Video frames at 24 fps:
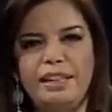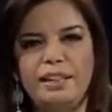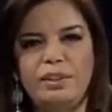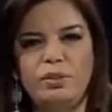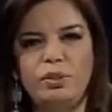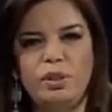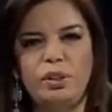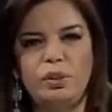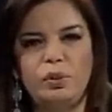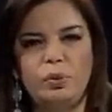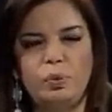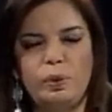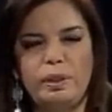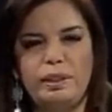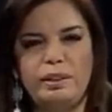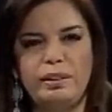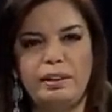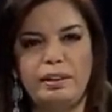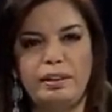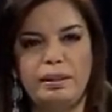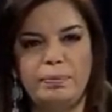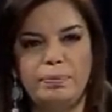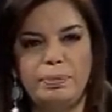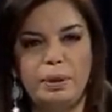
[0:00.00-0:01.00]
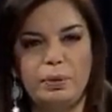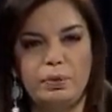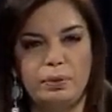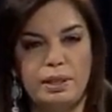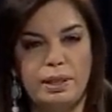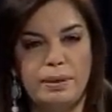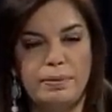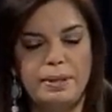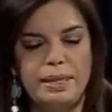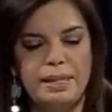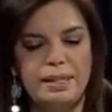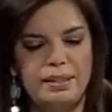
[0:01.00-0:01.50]
del Twitter.
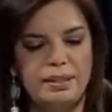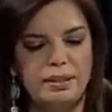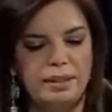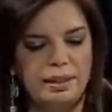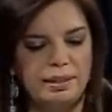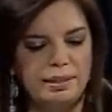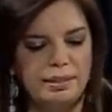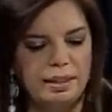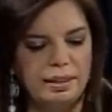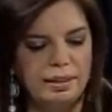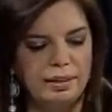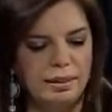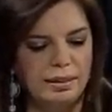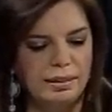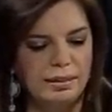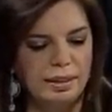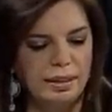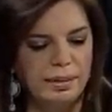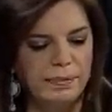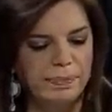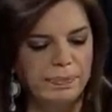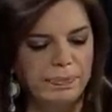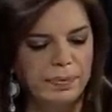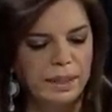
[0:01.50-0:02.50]
Preguntas bien interesante esa.